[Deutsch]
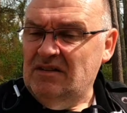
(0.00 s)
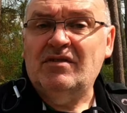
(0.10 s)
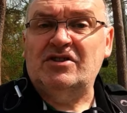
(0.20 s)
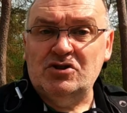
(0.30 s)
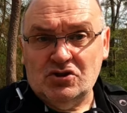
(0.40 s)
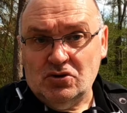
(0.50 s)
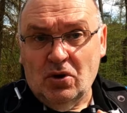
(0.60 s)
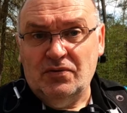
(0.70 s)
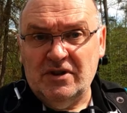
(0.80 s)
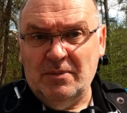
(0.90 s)
was ich
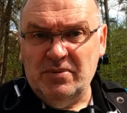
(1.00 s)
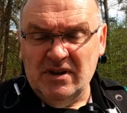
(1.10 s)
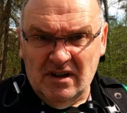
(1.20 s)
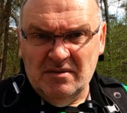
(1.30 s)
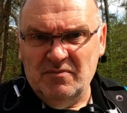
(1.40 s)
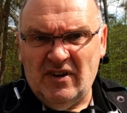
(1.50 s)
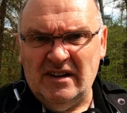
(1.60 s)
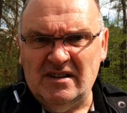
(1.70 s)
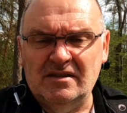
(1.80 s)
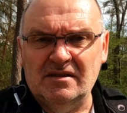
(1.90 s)
gekauft habe hier im
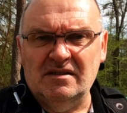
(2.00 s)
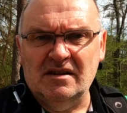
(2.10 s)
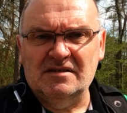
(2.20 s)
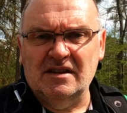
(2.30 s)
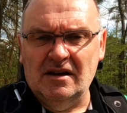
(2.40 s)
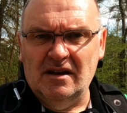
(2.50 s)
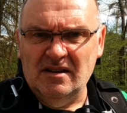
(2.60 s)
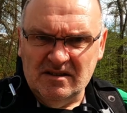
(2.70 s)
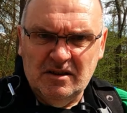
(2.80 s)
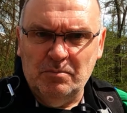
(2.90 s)
Wald, das,
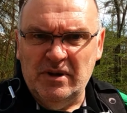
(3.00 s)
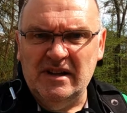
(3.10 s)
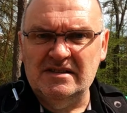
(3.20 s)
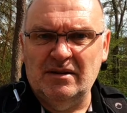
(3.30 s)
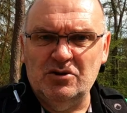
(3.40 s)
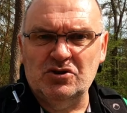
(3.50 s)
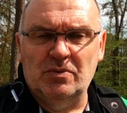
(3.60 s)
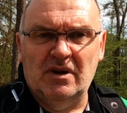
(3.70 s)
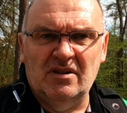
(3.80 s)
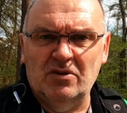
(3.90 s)
äh, den Pilz habe ich
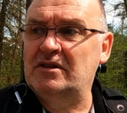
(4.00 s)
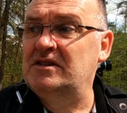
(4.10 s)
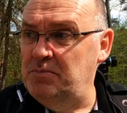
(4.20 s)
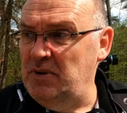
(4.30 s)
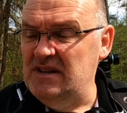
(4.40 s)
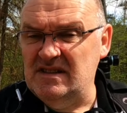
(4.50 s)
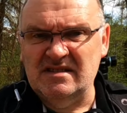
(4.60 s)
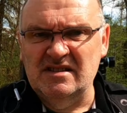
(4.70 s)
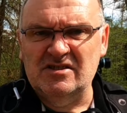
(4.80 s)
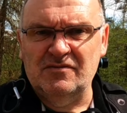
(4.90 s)
schon mal, oder die Pilze
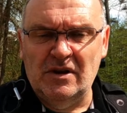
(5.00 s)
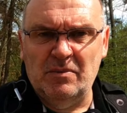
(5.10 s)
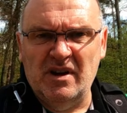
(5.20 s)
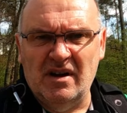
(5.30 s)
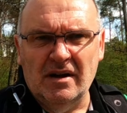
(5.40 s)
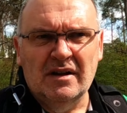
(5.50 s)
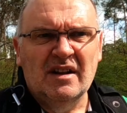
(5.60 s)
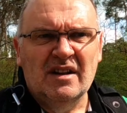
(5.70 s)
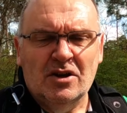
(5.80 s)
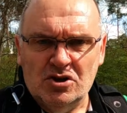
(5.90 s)
sind es vielmehr,
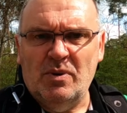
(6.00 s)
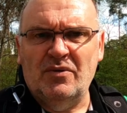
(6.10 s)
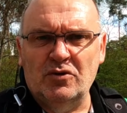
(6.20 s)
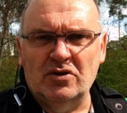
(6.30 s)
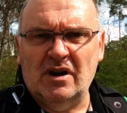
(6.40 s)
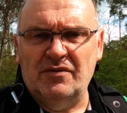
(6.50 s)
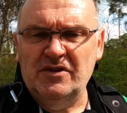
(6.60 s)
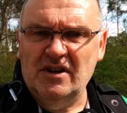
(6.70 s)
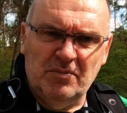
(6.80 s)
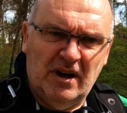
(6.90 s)
schon mal
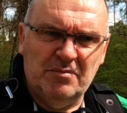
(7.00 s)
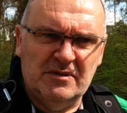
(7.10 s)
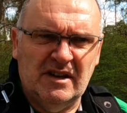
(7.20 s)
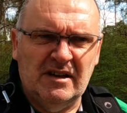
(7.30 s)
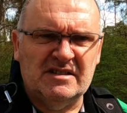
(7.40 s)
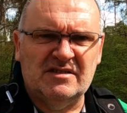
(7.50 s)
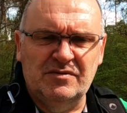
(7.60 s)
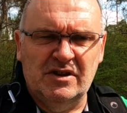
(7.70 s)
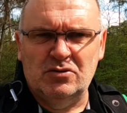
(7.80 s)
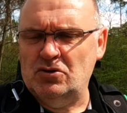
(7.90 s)
fotografiert in einem der
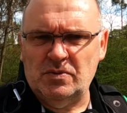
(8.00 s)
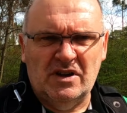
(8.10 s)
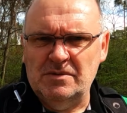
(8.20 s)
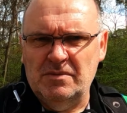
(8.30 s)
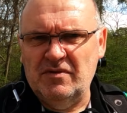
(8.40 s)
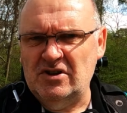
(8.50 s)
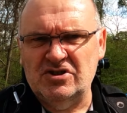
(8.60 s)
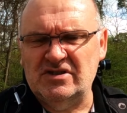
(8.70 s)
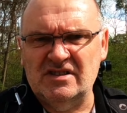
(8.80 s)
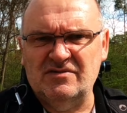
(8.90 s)
letzten Videos. Ich weiß nicht mehr,
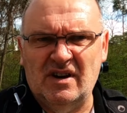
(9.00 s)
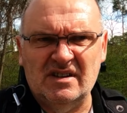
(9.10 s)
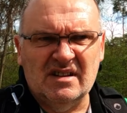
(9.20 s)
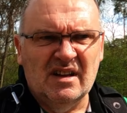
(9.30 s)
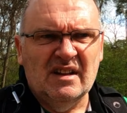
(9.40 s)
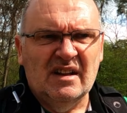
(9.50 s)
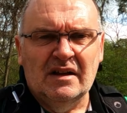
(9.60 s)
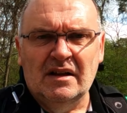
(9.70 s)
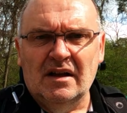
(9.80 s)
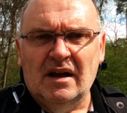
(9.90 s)
welches das war.
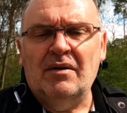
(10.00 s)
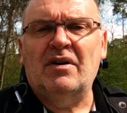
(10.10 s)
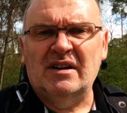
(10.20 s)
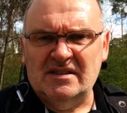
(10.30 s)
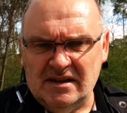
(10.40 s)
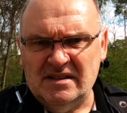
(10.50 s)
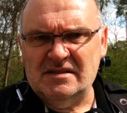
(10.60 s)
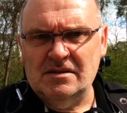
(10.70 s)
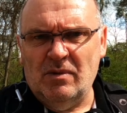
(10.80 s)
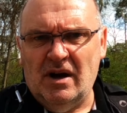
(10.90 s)
Aber halt
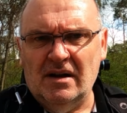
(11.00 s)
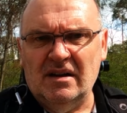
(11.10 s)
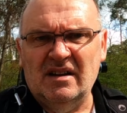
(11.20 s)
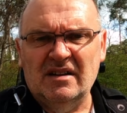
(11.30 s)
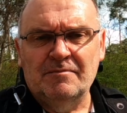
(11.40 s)
ganz normal